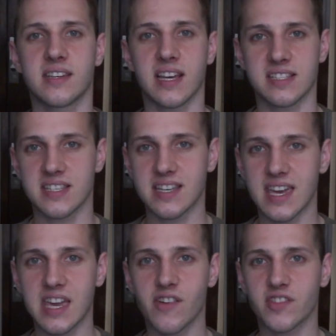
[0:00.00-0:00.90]
Das ist ja
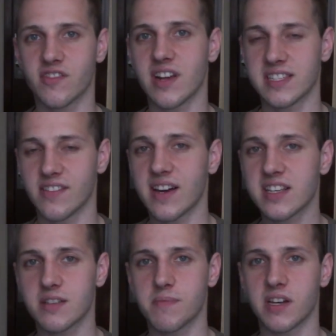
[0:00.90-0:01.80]
eher was, was wir als
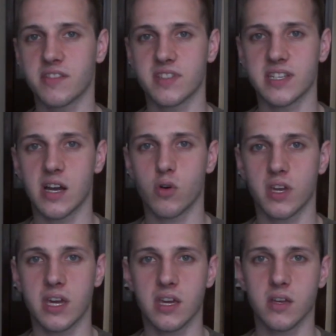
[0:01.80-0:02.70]
Erwachsene machen, dass wir sagen,
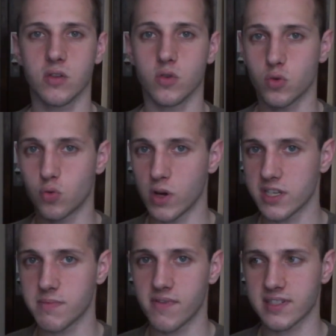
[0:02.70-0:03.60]
okay, du
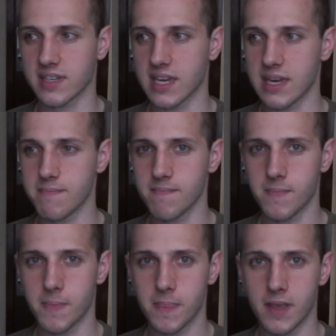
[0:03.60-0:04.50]
hast mir was
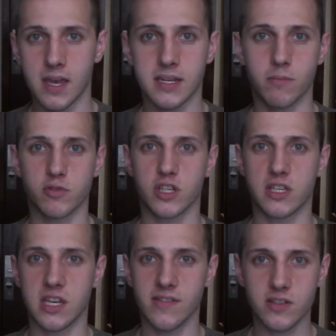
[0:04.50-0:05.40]
gegeben, dann muss
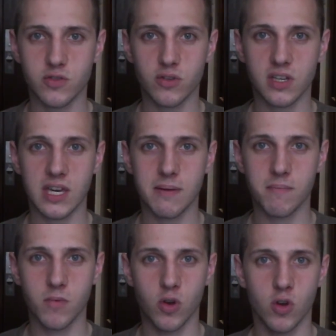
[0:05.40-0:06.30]
ich dir was zurückgeben.
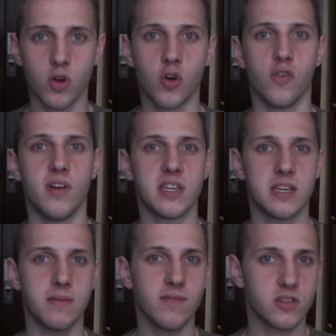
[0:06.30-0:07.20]
Und wenn
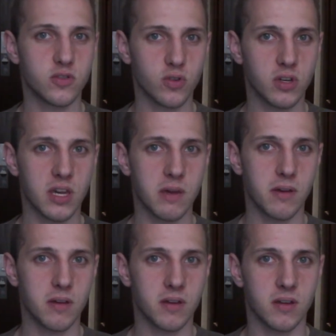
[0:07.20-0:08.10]
ich ihm was
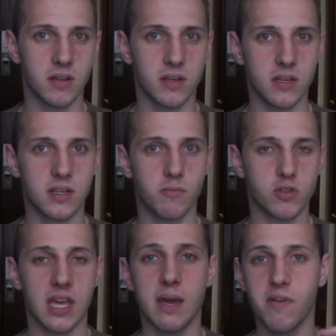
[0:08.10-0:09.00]
zurückgebe, ne, dann
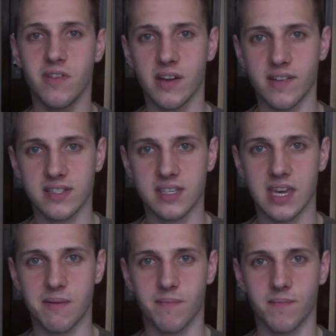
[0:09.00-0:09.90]
muss er mir wieder was
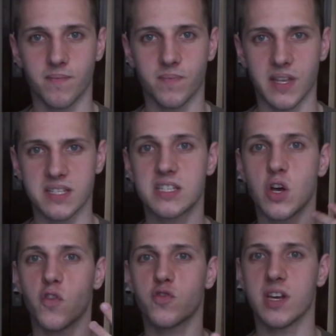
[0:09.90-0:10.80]
geben. Das ist
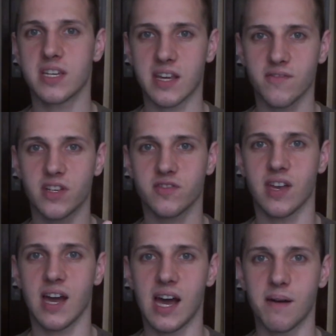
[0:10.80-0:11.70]
ja oft so ein Denken, was
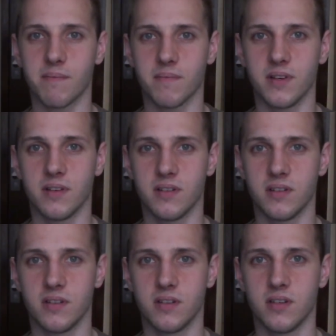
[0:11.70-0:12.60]
wir haben.
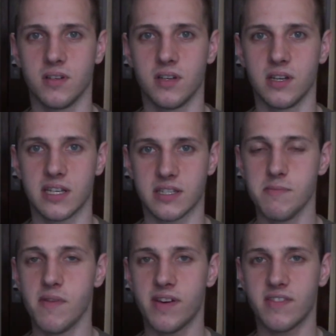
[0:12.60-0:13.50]
Dass
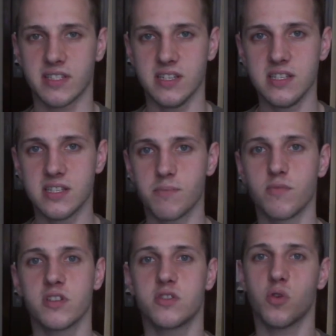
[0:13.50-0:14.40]
immer, wenn was ist, dann
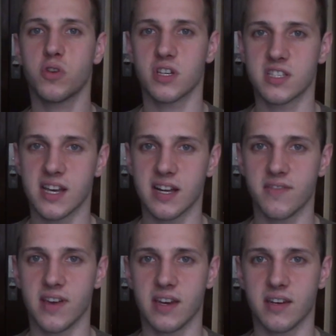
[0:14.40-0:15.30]
muss es
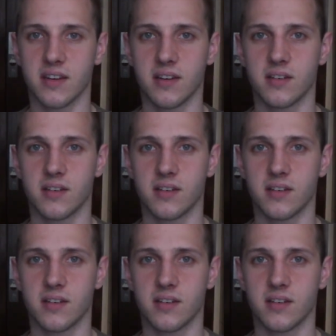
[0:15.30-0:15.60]
zurückgezahlt werden.